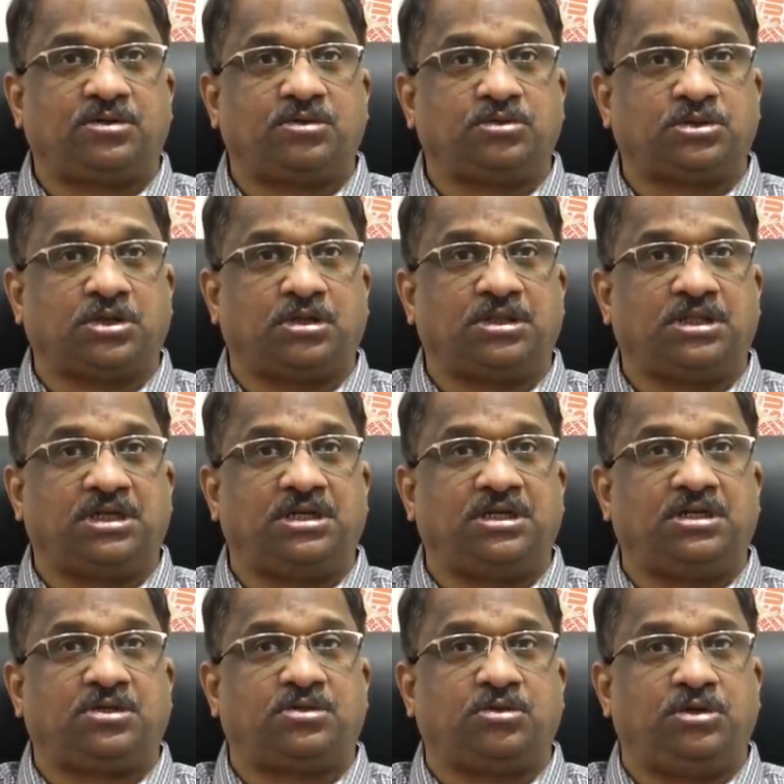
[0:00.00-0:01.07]
టూ థౌజండ్
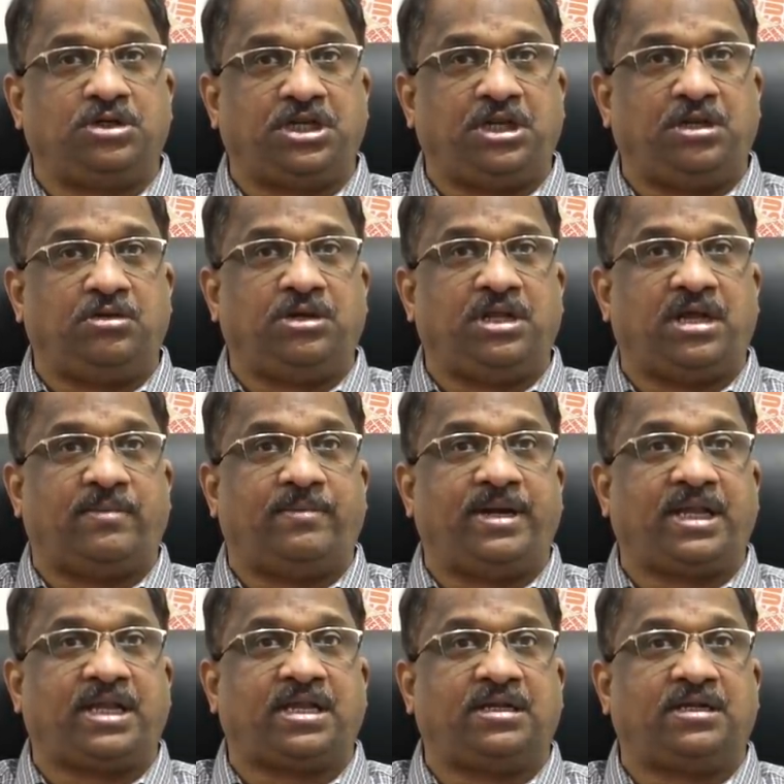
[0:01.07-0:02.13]
ట్వంటీలోనే
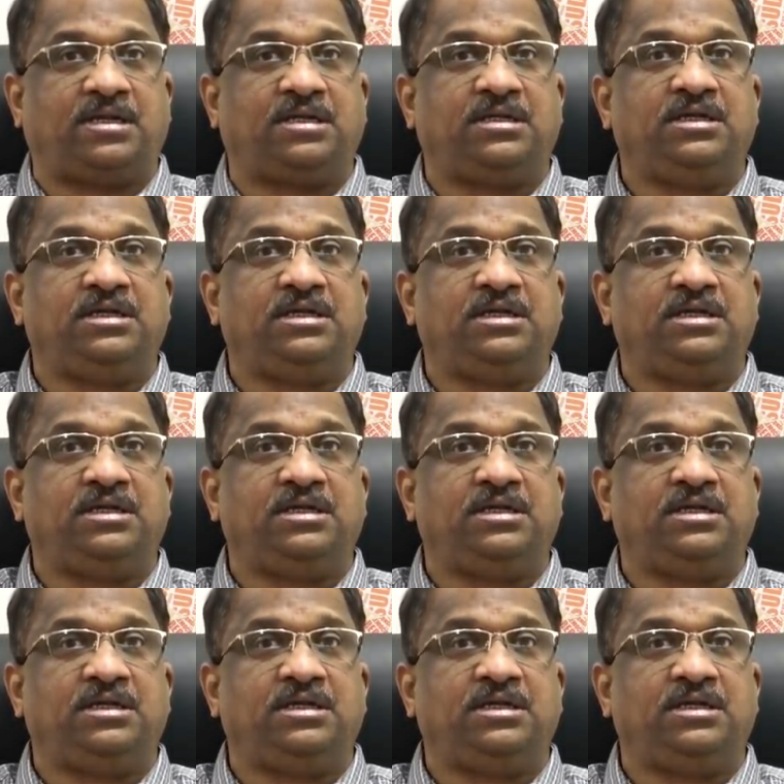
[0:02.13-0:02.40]
అమెరికన్